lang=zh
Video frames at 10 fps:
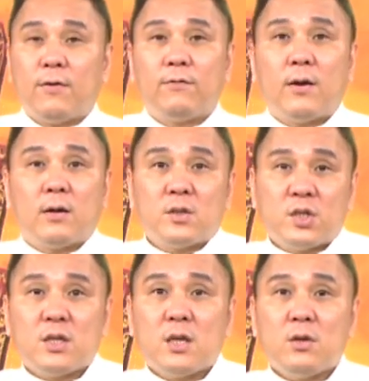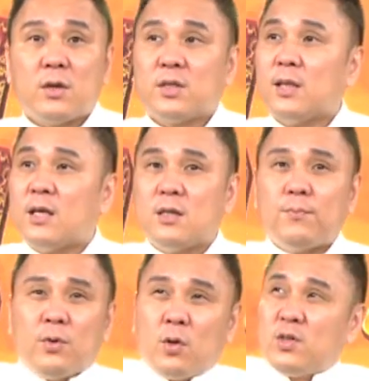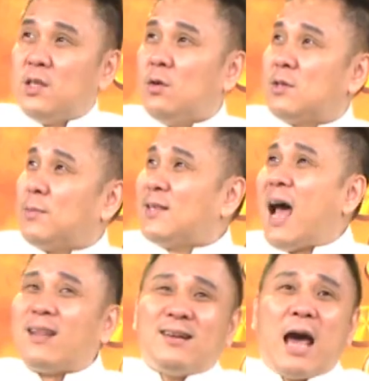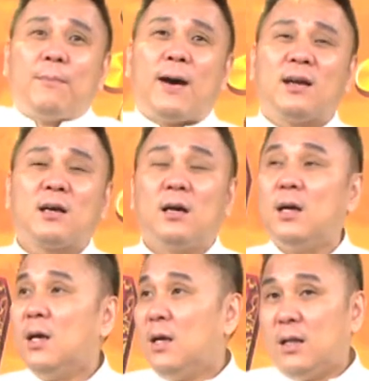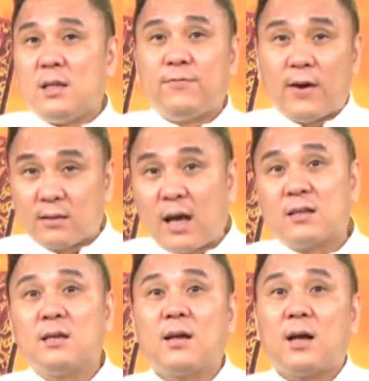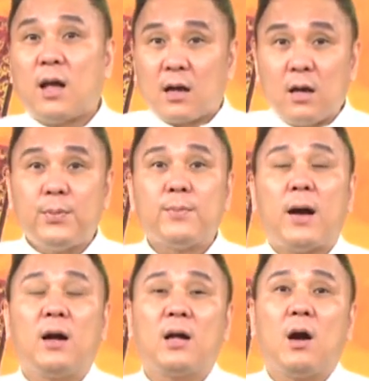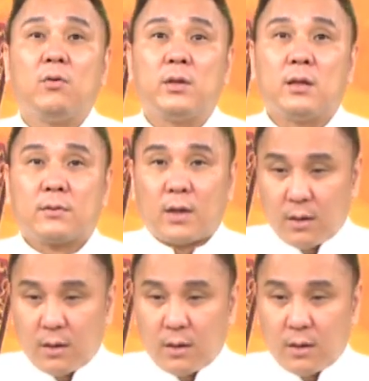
放放轻音乐，现在已经不流行那种什么大的喇叭，那个你放大声看看，隔壁马上告你。